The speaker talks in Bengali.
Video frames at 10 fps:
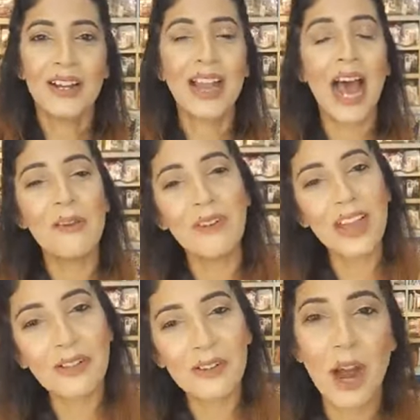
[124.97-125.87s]
লাইভেই
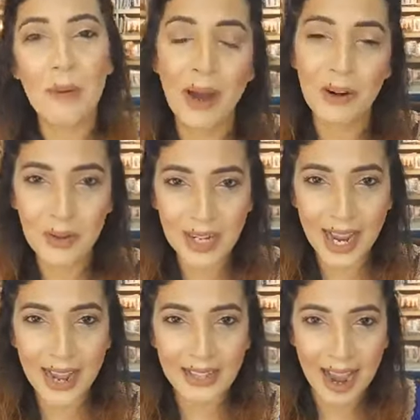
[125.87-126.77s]
তো সব মানুষ
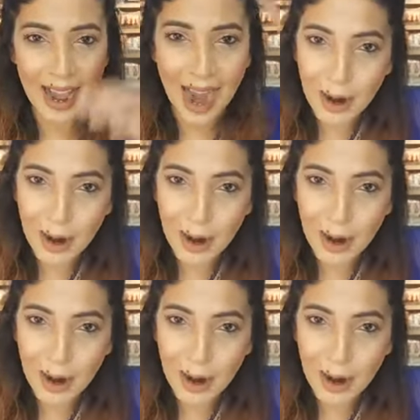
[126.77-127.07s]
নিয়ে যায়